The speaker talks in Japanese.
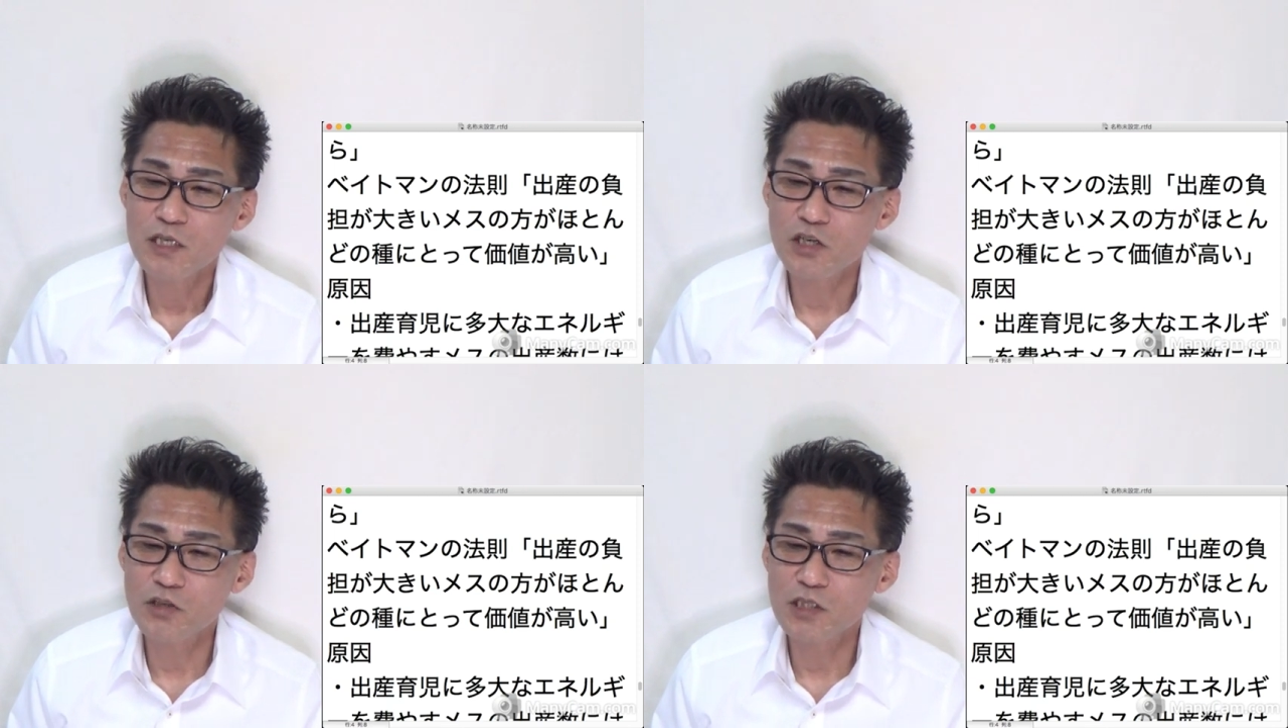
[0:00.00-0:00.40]

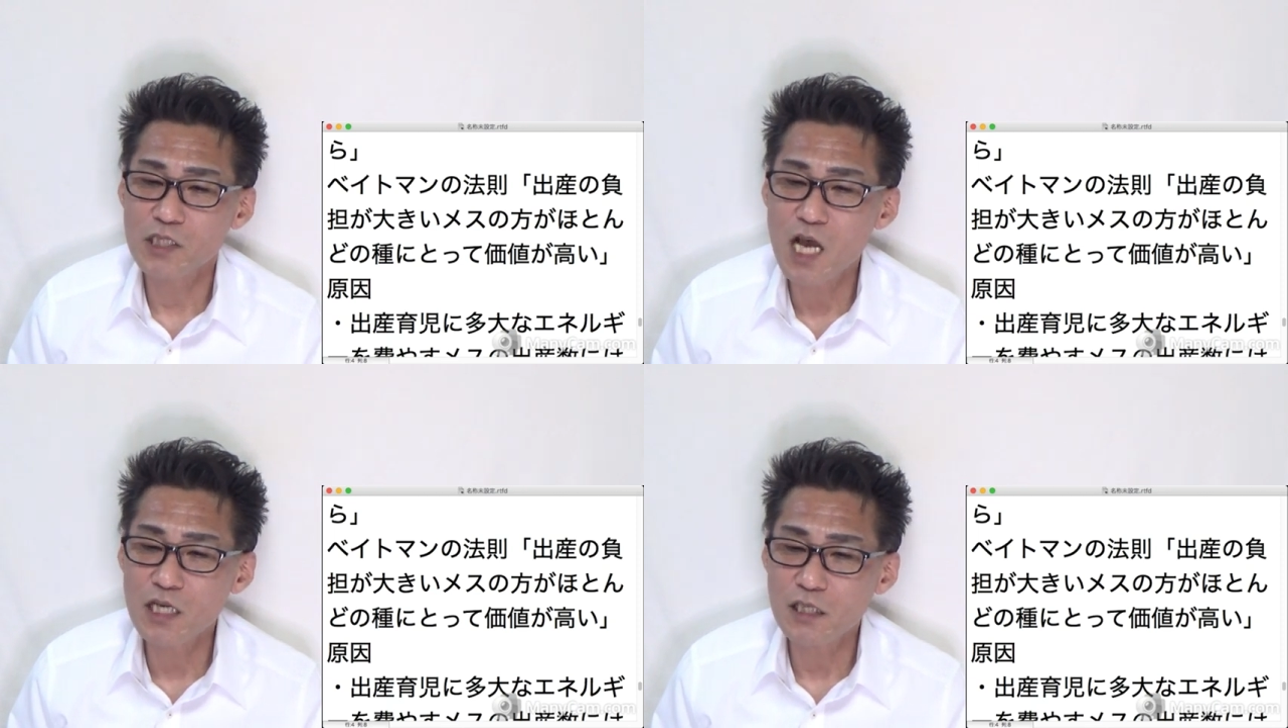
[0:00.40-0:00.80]
出
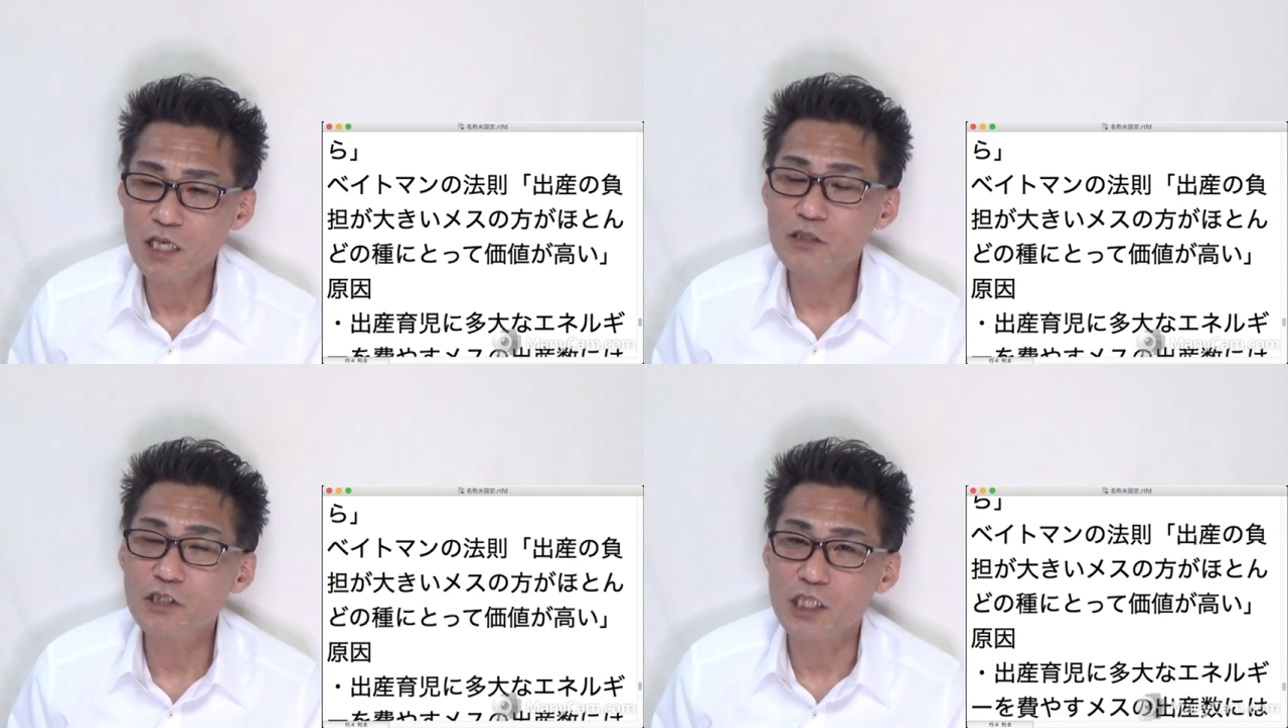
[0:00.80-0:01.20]
産
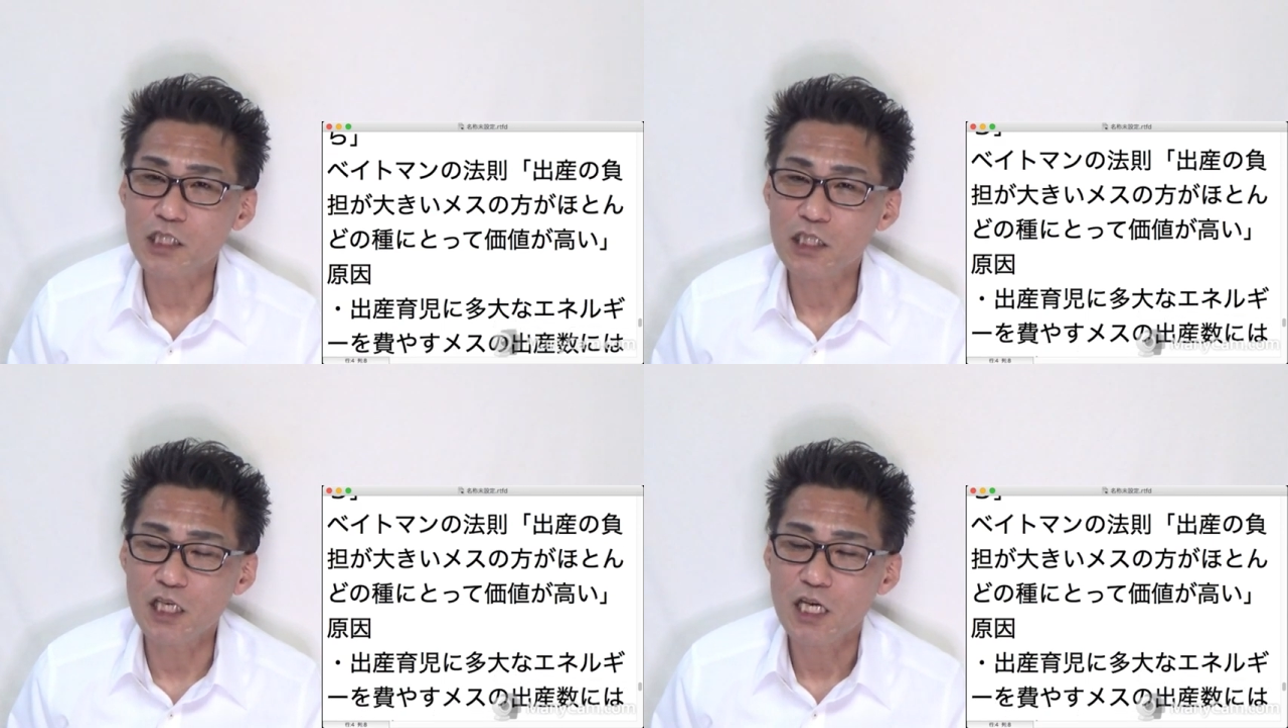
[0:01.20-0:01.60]
育
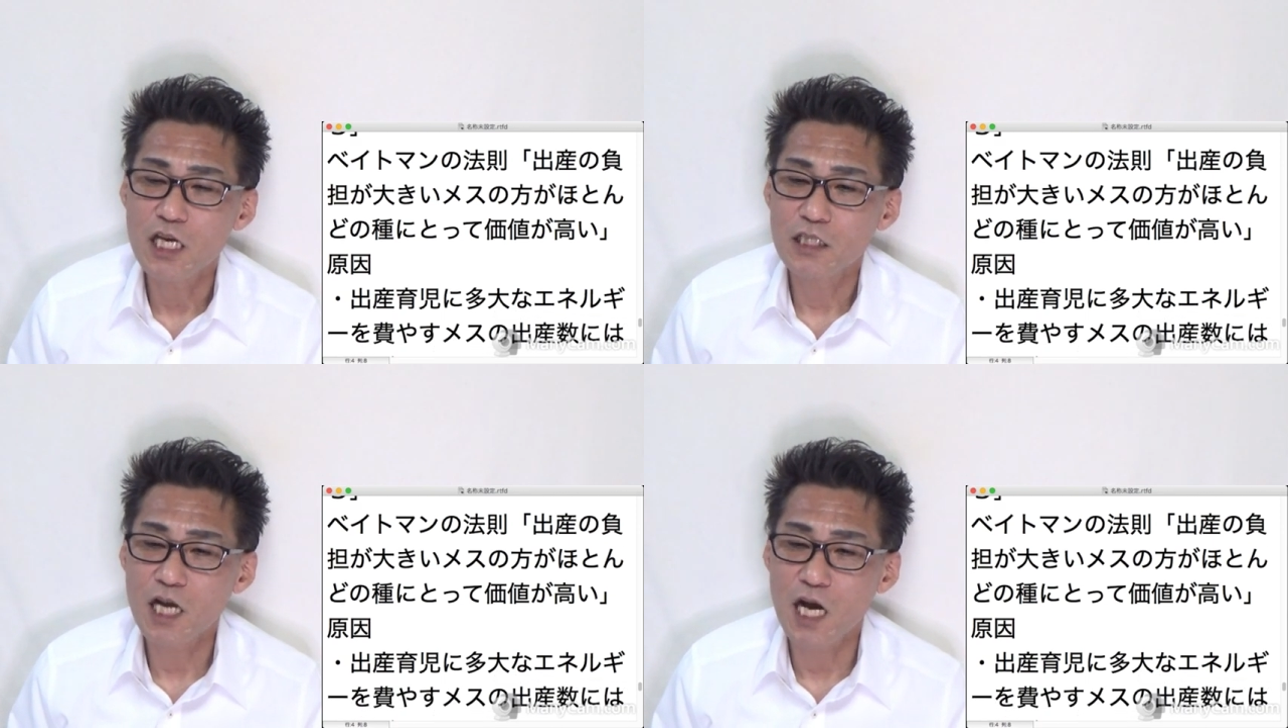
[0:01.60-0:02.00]
児に
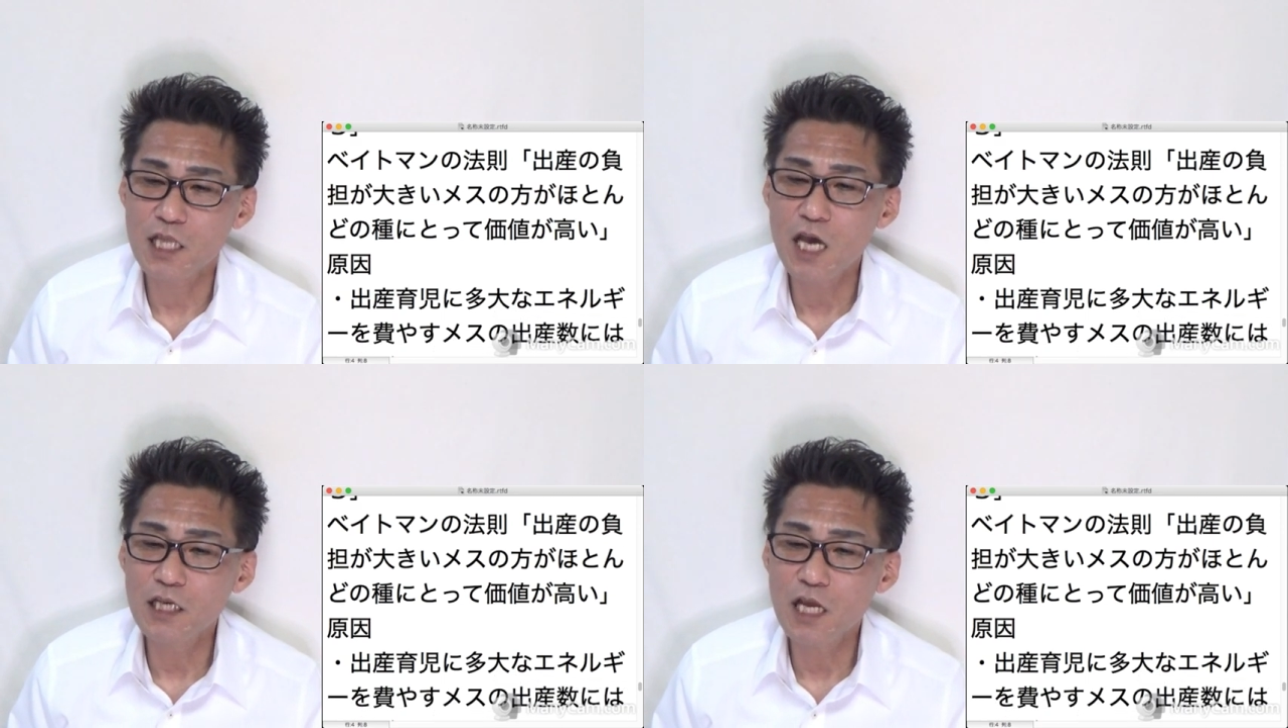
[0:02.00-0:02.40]

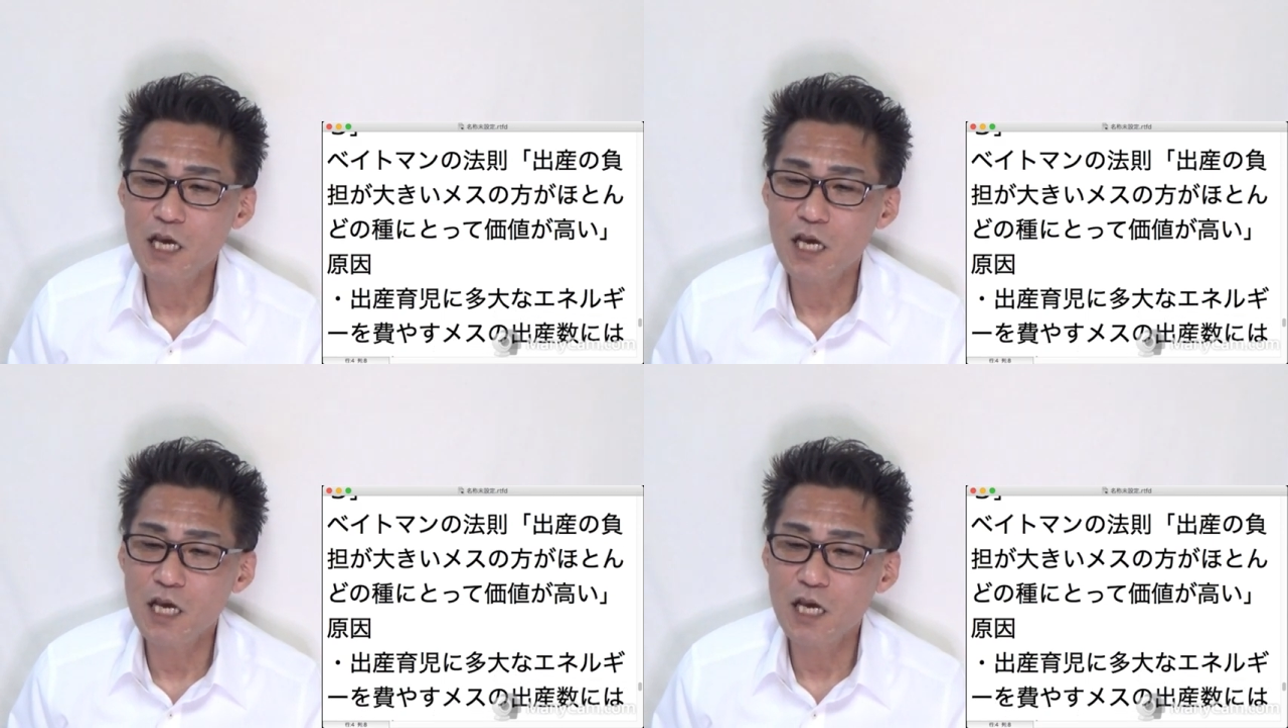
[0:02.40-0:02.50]
多大